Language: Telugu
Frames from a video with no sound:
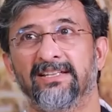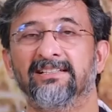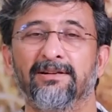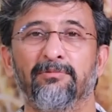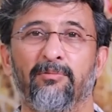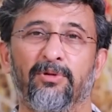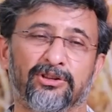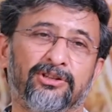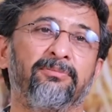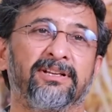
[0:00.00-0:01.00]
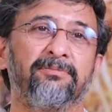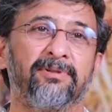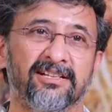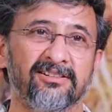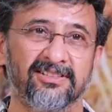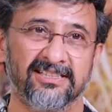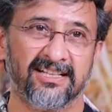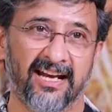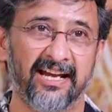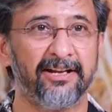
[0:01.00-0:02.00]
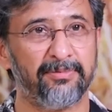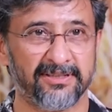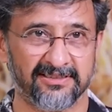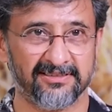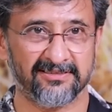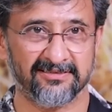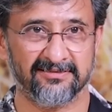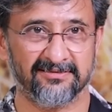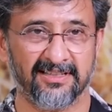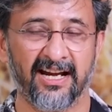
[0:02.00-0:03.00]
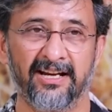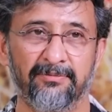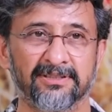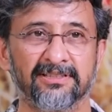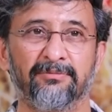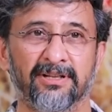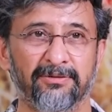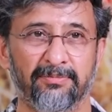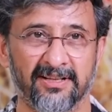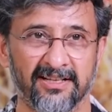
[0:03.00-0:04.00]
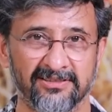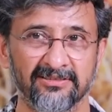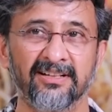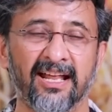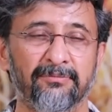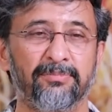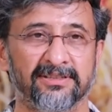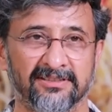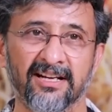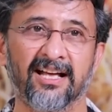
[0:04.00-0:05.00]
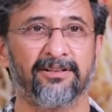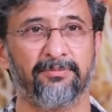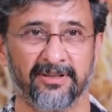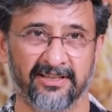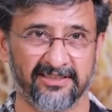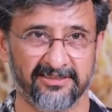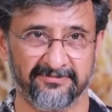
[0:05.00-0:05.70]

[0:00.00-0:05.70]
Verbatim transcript: ఈ సినిమా మొత్తం మధ్యప్రదేశ్లో తీసాను నైంటీ పర్సెంట్ నైంటీ పర్సెంట్ మధ్యప్రదేశ్ టెన్ పర్సెంట్ ఆంధ్రప్రదేశ్